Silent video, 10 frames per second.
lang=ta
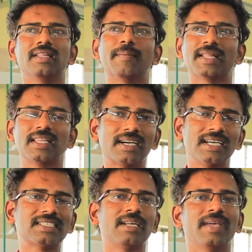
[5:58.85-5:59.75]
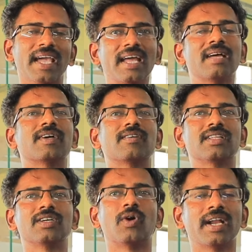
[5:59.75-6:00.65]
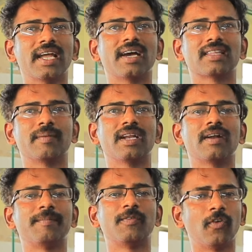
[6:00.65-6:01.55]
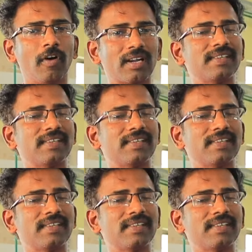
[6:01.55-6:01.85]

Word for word: இந்த பத்து லிட்டர் ஐஸ்கிரீம் ஏன் நமக்கு வந்து ஒன் டே ஆகுது அப்படின்னா நம்ம ஃபோர்